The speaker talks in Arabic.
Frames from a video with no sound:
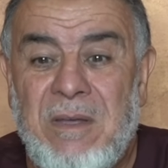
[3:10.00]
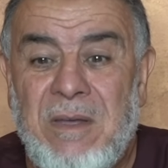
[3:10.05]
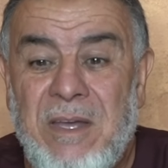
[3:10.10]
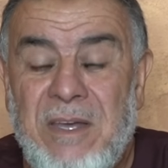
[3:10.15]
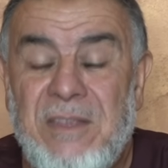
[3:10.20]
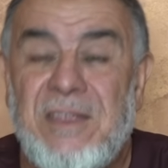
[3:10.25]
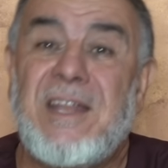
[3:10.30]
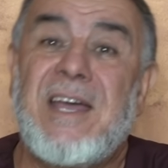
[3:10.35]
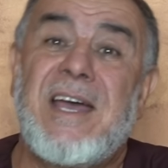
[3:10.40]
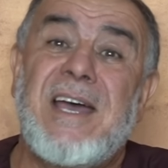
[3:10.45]

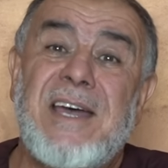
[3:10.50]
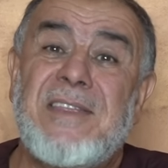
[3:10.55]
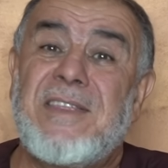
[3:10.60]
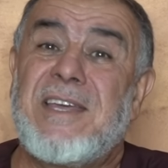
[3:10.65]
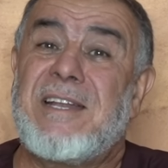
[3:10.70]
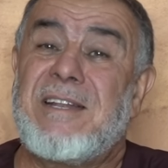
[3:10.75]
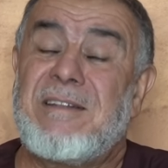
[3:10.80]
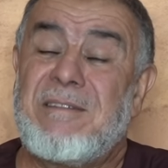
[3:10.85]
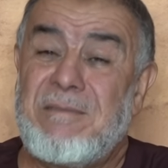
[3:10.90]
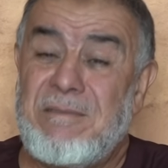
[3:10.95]
إذا
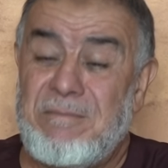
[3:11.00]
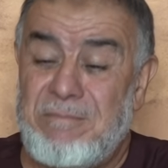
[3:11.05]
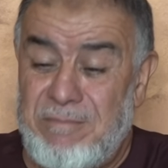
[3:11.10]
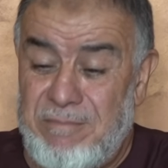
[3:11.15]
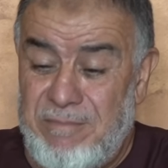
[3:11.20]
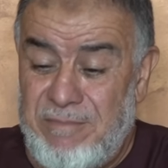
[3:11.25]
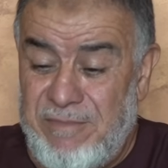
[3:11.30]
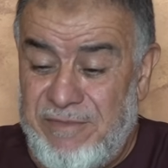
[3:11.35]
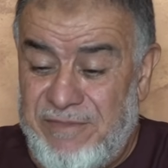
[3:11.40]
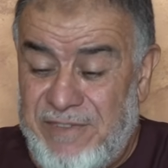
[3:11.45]
هذه
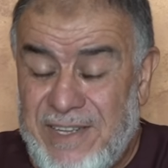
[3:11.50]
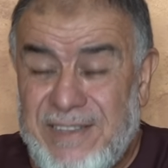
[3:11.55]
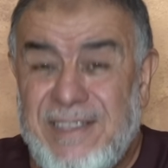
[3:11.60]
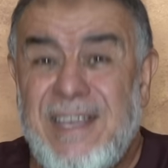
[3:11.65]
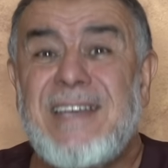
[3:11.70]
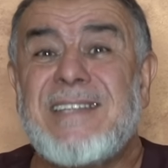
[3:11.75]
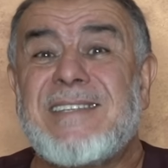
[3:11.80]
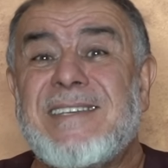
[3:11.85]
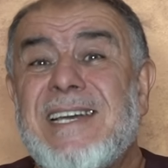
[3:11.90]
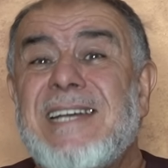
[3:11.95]

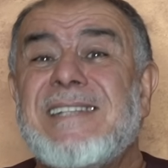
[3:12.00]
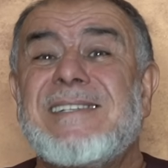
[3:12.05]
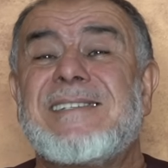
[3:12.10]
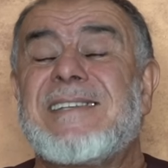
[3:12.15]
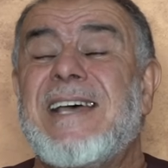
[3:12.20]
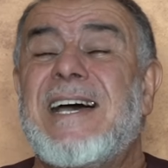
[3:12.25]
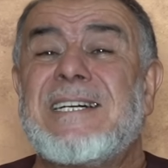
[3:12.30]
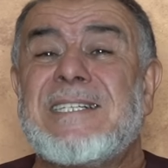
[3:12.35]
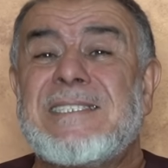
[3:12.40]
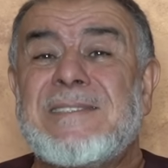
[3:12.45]
الفتاة
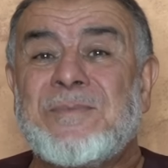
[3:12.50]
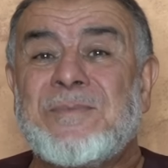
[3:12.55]
كنزة